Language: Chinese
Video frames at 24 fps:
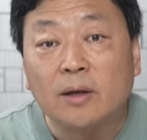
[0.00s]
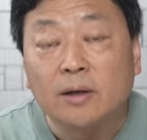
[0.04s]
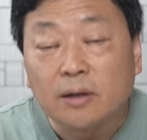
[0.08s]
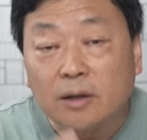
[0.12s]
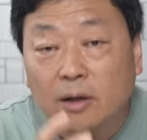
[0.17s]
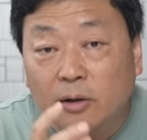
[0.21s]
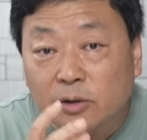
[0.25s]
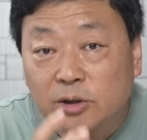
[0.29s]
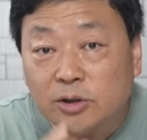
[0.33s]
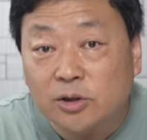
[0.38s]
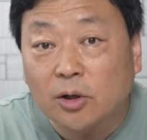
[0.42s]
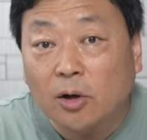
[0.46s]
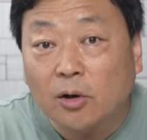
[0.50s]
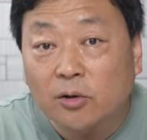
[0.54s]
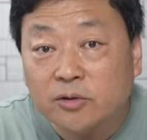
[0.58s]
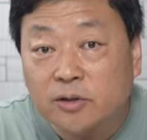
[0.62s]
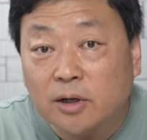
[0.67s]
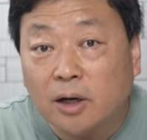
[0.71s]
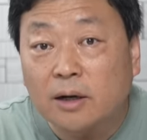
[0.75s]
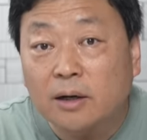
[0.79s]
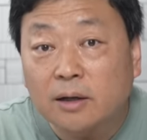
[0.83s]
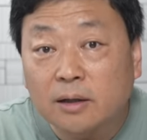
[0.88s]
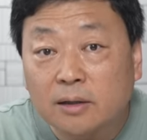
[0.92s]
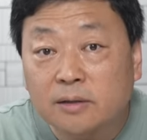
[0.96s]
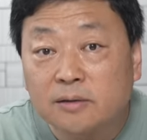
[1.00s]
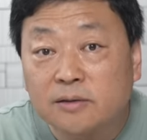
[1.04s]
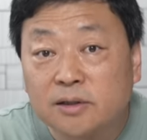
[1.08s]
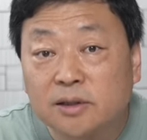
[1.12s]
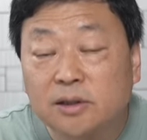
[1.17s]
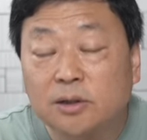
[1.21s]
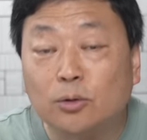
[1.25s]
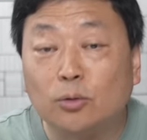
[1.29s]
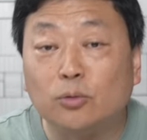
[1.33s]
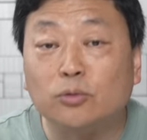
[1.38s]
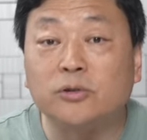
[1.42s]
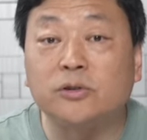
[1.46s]
然后小三儿跟自
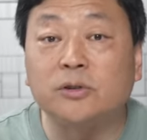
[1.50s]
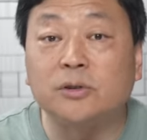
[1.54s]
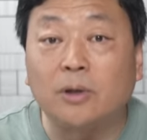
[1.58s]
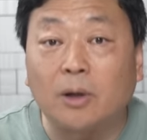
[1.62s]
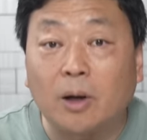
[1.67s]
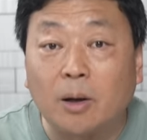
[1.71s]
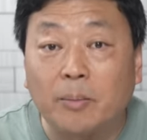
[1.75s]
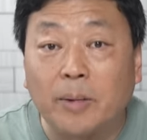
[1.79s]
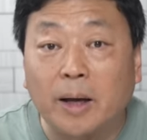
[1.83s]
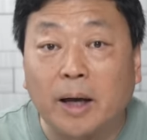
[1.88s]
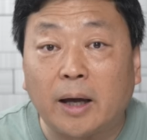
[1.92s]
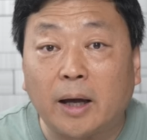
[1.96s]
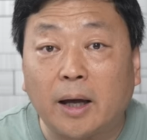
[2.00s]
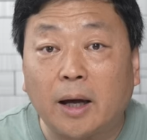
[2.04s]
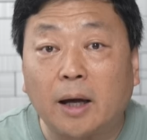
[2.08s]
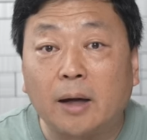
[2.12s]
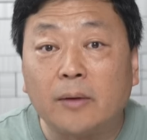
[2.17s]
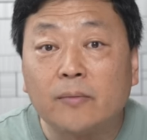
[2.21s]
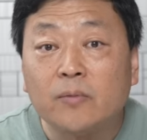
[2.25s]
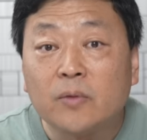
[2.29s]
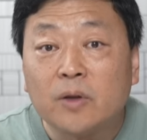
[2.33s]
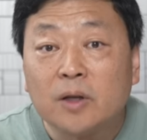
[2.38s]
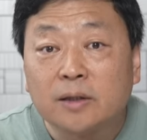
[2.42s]
己公司老板啊